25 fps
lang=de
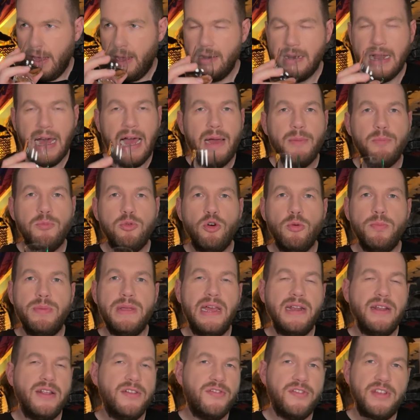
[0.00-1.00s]
Nach dem
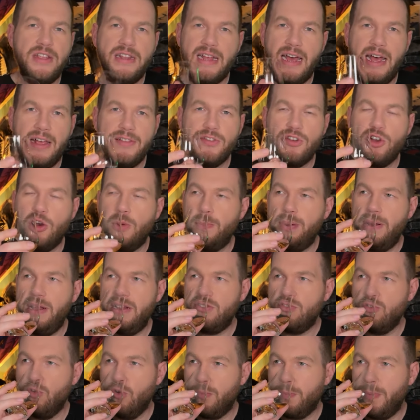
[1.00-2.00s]
Probieren ist die Nase
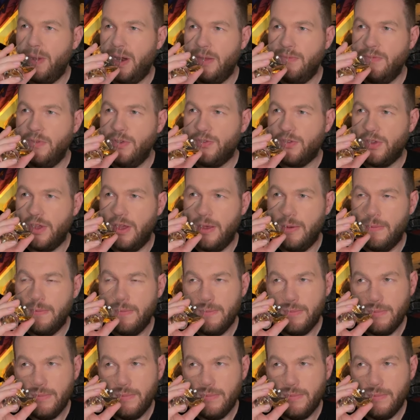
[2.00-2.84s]
komplett tot bei dem Whisky.